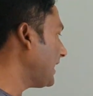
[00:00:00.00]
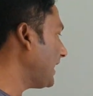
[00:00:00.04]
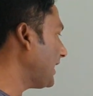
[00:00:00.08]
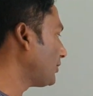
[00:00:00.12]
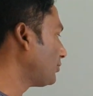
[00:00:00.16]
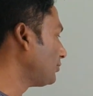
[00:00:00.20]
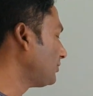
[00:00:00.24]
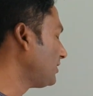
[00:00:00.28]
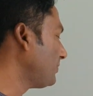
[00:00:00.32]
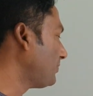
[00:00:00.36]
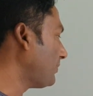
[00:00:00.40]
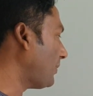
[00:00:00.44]
এ
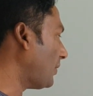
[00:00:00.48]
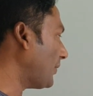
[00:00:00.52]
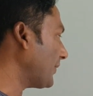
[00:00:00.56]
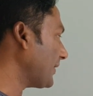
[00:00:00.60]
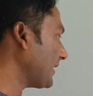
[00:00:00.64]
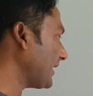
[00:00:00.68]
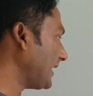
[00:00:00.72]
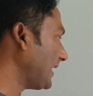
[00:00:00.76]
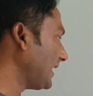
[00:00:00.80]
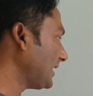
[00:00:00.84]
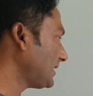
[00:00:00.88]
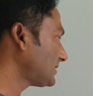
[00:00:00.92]
টু দি পাওয়ার
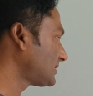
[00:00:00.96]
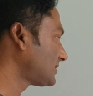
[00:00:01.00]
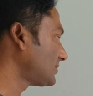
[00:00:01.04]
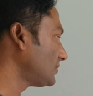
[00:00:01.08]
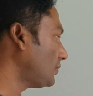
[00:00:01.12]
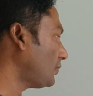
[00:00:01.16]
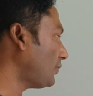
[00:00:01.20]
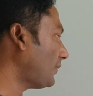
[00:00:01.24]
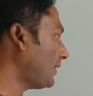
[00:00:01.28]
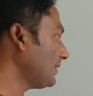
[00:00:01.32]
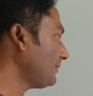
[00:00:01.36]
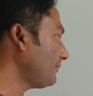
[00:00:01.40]
এক্স
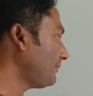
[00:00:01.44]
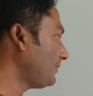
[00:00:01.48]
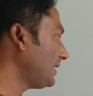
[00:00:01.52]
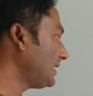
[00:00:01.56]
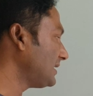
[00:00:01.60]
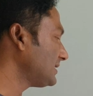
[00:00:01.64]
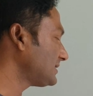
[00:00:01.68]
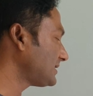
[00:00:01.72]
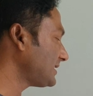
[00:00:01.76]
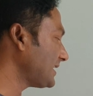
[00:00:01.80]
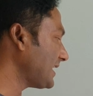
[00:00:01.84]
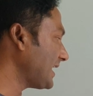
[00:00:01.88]
ওয়ান
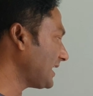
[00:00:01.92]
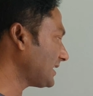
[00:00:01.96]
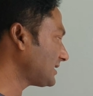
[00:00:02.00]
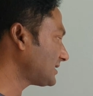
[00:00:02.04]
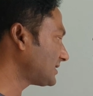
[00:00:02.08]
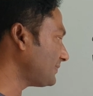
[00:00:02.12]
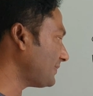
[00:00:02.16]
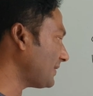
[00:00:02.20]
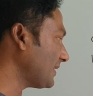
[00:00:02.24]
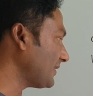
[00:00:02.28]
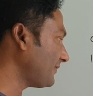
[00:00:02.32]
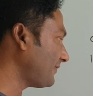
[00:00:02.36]
প্লাস এক্স
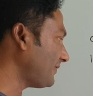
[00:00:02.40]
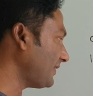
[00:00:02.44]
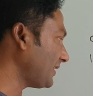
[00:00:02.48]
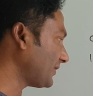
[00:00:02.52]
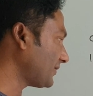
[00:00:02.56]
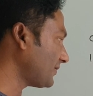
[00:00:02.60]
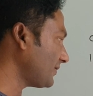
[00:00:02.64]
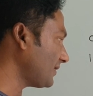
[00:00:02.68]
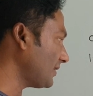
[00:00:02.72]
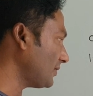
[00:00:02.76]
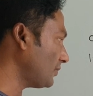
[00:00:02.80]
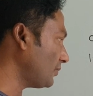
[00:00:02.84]
বাই
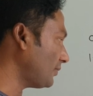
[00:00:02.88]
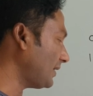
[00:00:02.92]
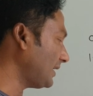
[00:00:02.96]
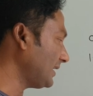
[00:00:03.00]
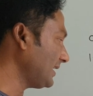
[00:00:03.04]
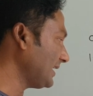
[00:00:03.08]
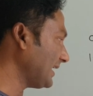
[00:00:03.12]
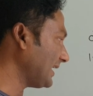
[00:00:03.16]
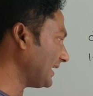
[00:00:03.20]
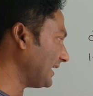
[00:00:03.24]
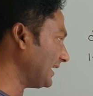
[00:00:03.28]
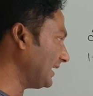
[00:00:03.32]
ফ্যাক্টোরিয়াল
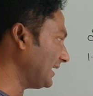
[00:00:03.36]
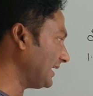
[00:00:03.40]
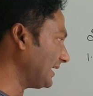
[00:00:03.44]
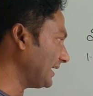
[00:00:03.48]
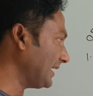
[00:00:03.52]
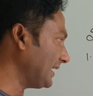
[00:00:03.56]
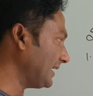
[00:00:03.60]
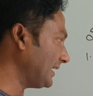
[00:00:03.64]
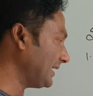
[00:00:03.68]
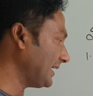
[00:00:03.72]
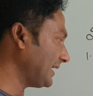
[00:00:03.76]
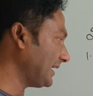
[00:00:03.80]
ওয়ান এল
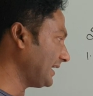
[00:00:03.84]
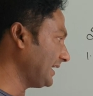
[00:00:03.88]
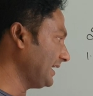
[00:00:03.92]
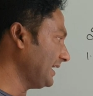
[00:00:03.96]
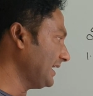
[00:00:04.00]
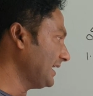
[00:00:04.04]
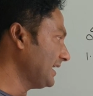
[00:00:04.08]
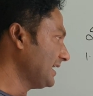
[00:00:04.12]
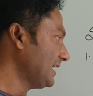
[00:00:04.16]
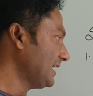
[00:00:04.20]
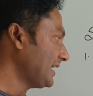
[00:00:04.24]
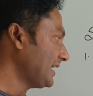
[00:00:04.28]
এন এ
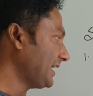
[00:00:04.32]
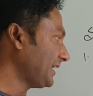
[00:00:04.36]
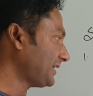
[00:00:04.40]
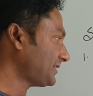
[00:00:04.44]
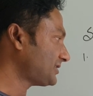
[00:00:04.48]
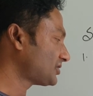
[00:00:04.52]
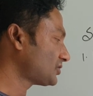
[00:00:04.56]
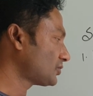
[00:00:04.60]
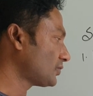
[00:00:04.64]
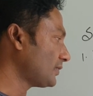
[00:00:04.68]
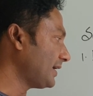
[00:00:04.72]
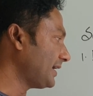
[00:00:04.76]

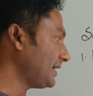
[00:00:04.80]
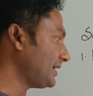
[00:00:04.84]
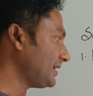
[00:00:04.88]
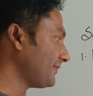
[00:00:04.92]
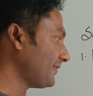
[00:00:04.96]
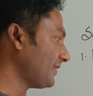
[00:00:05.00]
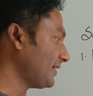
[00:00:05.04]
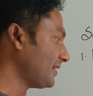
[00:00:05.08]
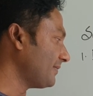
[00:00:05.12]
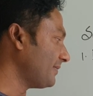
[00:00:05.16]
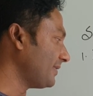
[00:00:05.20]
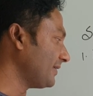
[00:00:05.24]
এক্স স্কোয়ার
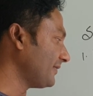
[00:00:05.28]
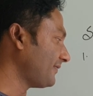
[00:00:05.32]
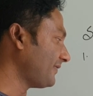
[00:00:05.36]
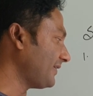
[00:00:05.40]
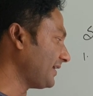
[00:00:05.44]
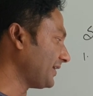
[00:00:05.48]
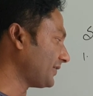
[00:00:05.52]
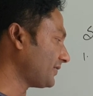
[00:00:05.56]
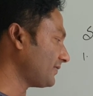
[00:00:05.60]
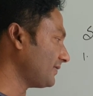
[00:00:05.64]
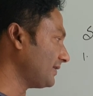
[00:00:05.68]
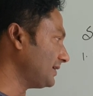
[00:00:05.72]
ডিভাইডেড বাই
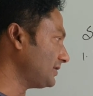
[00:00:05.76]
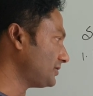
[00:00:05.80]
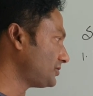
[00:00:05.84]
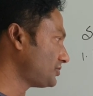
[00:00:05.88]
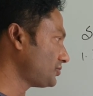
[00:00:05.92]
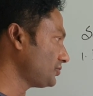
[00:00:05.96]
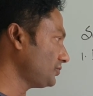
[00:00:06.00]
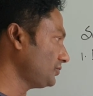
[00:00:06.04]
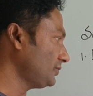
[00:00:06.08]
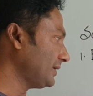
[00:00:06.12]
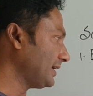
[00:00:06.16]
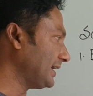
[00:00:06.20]
ফ্যাক্টোরিয়াল
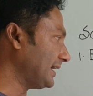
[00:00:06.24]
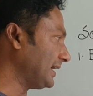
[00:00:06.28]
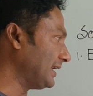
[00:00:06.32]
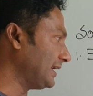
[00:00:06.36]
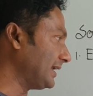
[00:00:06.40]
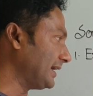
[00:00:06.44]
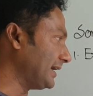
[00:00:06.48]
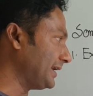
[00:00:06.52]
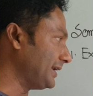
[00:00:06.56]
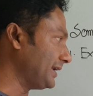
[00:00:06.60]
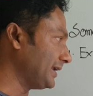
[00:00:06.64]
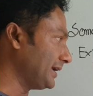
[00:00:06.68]
টু
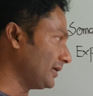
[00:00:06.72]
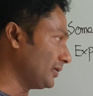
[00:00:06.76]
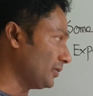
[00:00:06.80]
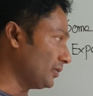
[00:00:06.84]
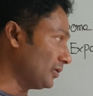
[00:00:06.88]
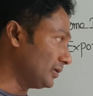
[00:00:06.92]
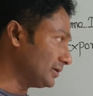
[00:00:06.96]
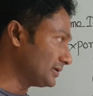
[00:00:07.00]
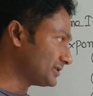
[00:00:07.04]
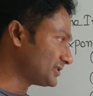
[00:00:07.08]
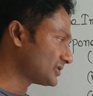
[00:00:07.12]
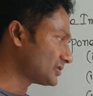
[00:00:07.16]
এল এন এ
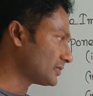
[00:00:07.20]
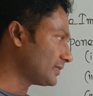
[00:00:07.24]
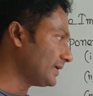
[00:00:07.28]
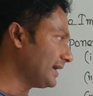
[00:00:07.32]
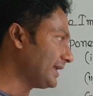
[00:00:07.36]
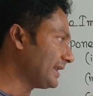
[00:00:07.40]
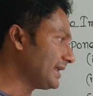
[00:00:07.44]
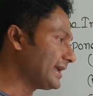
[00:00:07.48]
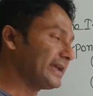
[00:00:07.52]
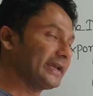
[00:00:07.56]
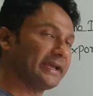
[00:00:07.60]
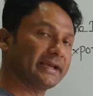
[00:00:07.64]
হোল
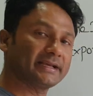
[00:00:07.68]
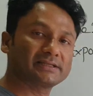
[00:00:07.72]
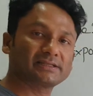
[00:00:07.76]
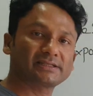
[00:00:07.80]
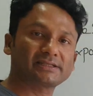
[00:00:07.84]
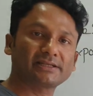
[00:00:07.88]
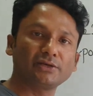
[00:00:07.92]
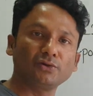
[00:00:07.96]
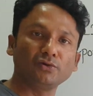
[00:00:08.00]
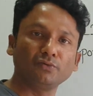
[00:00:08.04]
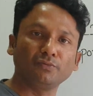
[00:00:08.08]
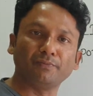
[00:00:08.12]
স্কোয়ার এক্স
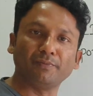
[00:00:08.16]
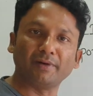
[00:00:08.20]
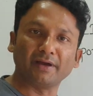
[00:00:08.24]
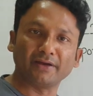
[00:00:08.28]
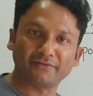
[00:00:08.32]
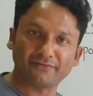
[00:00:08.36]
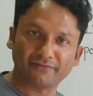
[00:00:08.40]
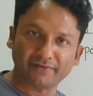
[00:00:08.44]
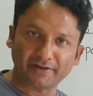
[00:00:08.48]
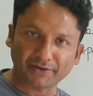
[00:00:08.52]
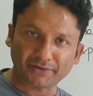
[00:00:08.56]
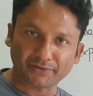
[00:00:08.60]
কিউব বাই
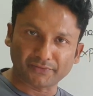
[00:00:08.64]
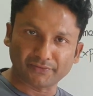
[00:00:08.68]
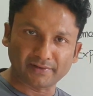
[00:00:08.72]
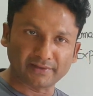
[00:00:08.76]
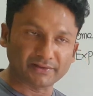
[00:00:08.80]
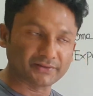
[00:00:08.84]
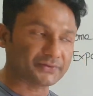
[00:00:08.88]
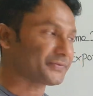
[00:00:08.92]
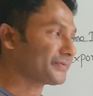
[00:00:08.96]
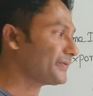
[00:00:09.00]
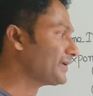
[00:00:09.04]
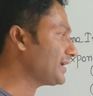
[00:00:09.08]

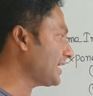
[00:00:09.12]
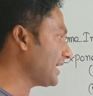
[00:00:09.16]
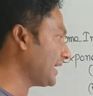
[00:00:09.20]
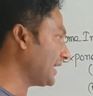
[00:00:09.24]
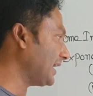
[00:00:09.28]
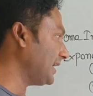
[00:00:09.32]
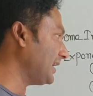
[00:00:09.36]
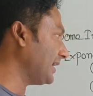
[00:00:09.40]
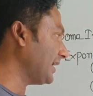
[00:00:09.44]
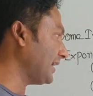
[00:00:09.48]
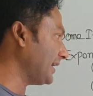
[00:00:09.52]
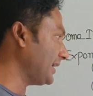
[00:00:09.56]
ফ্যাক্টোরিয়াল থ্রি
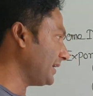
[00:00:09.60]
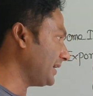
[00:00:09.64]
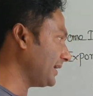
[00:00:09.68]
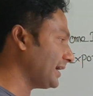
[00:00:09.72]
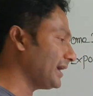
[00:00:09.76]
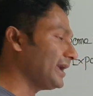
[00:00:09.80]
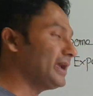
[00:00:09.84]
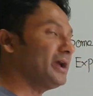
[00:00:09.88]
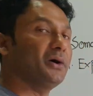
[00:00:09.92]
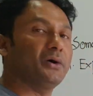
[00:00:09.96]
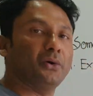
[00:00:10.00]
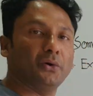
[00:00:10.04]
এল এন
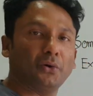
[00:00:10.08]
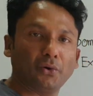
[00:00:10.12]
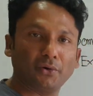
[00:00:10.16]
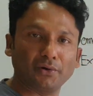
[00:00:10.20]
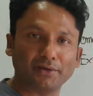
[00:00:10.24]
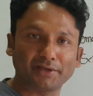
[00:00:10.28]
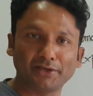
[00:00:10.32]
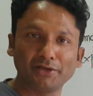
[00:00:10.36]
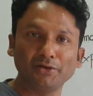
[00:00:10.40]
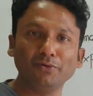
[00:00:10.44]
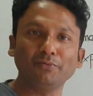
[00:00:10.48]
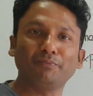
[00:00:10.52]
এ হোল
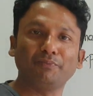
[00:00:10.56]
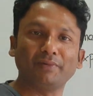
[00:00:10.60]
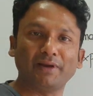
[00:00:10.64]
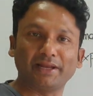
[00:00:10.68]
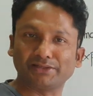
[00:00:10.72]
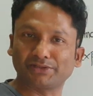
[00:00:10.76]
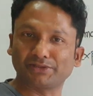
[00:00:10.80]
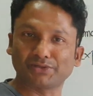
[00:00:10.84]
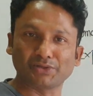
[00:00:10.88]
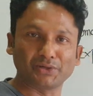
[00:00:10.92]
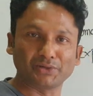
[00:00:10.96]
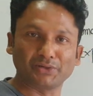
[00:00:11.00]
কিউব
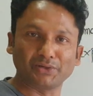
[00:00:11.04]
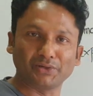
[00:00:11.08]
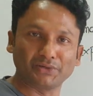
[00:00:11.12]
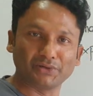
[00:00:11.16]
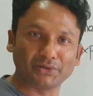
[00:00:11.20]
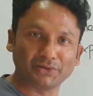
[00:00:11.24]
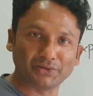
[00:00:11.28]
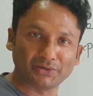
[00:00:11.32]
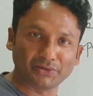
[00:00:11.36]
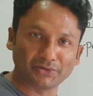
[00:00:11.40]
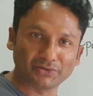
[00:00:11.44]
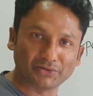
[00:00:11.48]
প্লাস ডট ডট
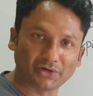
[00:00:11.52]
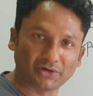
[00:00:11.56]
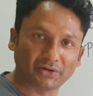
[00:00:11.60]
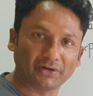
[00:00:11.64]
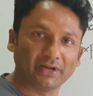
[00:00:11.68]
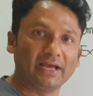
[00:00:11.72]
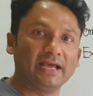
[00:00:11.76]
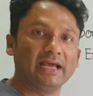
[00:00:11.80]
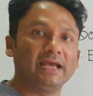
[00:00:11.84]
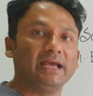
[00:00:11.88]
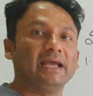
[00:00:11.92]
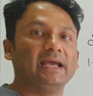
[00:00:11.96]
ডট ডট ডট
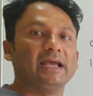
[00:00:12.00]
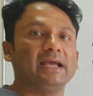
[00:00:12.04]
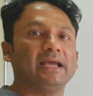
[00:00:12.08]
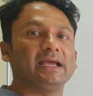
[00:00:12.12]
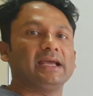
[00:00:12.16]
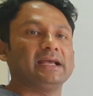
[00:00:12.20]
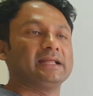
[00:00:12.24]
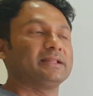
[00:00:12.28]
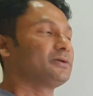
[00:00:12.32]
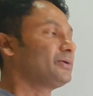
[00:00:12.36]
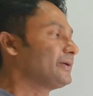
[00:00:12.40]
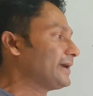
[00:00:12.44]

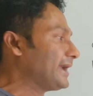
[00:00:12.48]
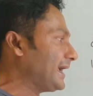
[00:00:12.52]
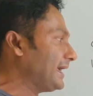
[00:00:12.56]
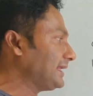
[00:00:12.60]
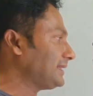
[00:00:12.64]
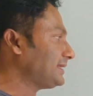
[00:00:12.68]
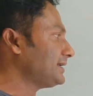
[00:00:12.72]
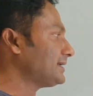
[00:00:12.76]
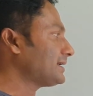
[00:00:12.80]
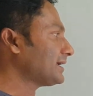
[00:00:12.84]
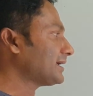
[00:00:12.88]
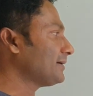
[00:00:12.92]
তো
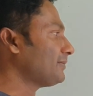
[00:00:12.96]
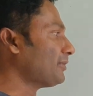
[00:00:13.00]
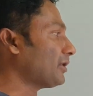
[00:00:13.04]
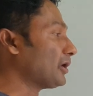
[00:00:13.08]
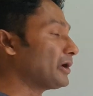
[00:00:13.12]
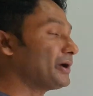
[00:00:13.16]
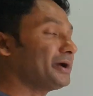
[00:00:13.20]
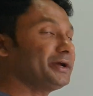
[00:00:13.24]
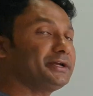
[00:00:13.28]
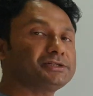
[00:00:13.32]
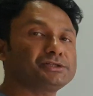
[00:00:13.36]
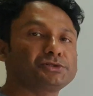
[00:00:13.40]
এই তিনটাকে
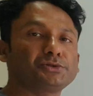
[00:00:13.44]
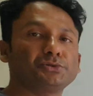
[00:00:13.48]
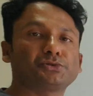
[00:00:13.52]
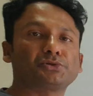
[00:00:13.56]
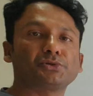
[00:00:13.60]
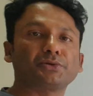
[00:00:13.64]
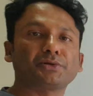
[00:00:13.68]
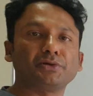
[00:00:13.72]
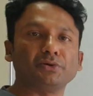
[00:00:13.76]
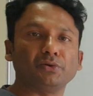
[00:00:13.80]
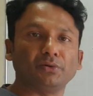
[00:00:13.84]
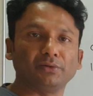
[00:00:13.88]
বলা হয়
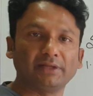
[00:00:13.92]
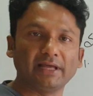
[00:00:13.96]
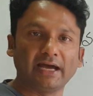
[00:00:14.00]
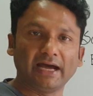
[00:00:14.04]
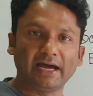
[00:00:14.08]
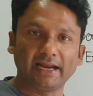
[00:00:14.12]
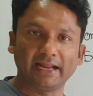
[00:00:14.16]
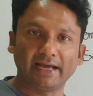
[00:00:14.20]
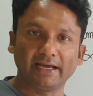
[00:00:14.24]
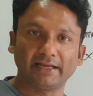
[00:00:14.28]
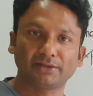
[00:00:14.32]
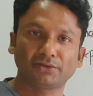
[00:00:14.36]
সূচকীয়
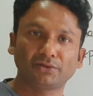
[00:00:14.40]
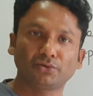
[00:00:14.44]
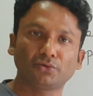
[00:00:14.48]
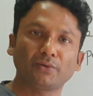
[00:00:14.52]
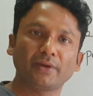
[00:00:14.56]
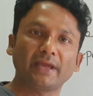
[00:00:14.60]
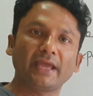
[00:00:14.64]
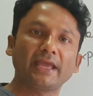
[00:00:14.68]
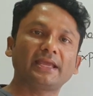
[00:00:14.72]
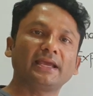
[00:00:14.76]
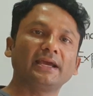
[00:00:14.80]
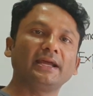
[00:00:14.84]
ধারা তো
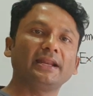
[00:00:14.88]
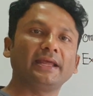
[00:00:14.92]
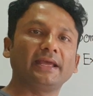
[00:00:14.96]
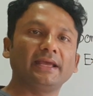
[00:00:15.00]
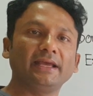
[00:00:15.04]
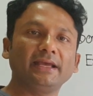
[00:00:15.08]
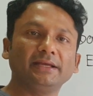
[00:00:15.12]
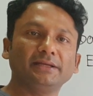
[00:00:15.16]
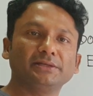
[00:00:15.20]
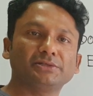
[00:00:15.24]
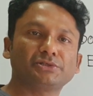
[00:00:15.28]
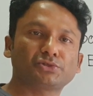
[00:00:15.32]
এখানে
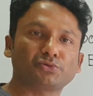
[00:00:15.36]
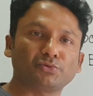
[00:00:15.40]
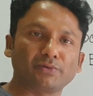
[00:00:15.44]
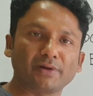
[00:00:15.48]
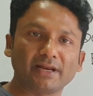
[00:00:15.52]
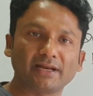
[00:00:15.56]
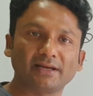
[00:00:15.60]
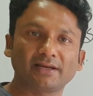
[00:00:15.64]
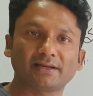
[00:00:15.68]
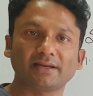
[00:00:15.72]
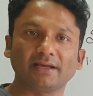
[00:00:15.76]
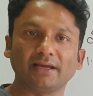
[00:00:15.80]

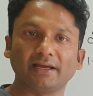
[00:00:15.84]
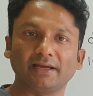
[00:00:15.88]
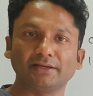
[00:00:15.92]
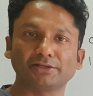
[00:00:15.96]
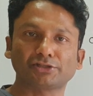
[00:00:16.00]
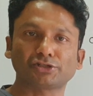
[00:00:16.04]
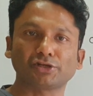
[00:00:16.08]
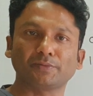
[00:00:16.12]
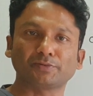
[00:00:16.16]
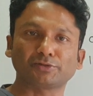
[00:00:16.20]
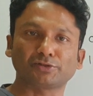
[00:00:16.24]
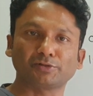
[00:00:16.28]
স্টুডেন্ট
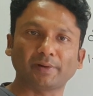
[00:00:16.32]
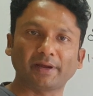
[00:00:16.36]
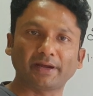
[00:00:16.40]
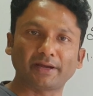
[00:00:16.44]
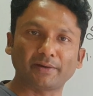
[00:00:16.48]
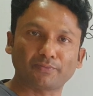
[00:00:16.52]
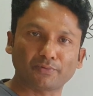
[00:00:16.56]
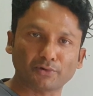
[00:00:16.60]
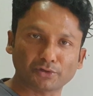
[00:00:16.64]
সবসময় একটা